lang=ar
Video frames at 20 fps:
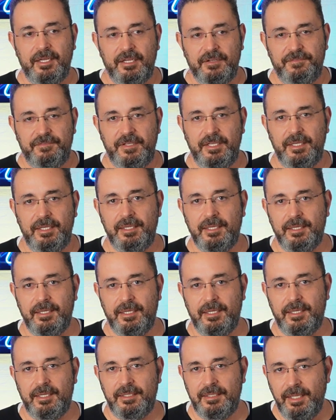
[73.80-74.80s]
في
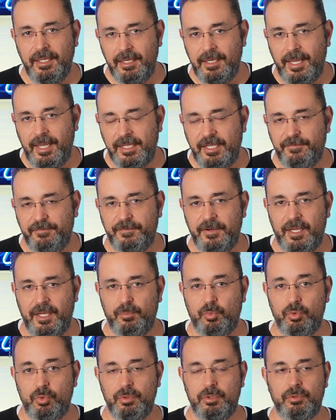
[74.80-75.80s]
آه، نحن هدفنا
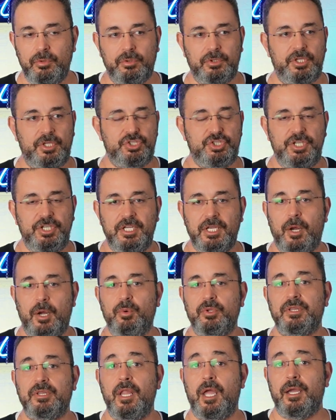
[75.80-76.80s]
مو أنه التشهير
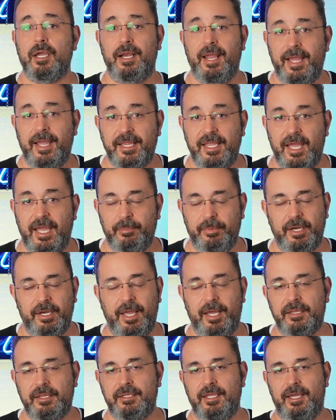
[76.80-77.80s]
أو إطلاق الأحكام يعني
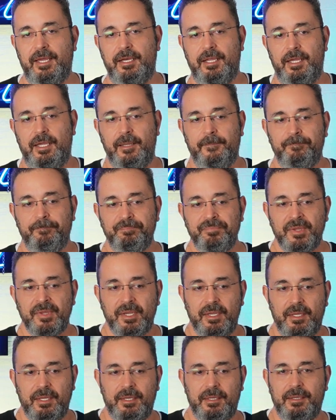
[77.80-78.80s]
حتى أنا
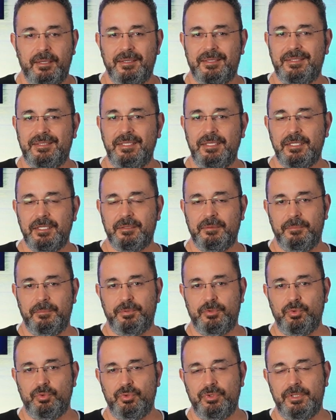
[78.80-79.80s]
آه، كثير
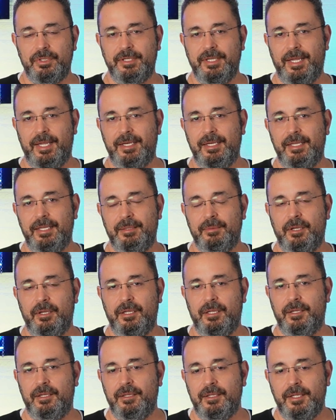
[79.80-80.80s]
بكون يعني
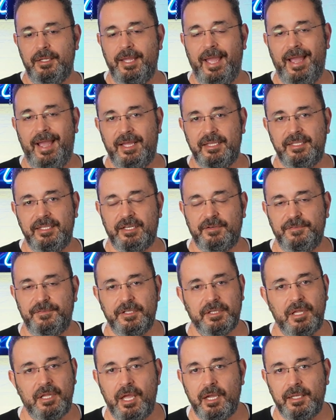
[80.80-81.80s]
حذر في
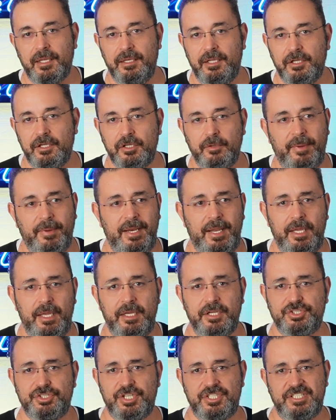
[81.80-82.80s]
إطلاق الحكم على
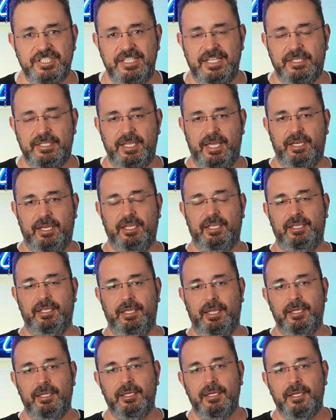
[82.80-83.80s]
أي شخصية تاريخية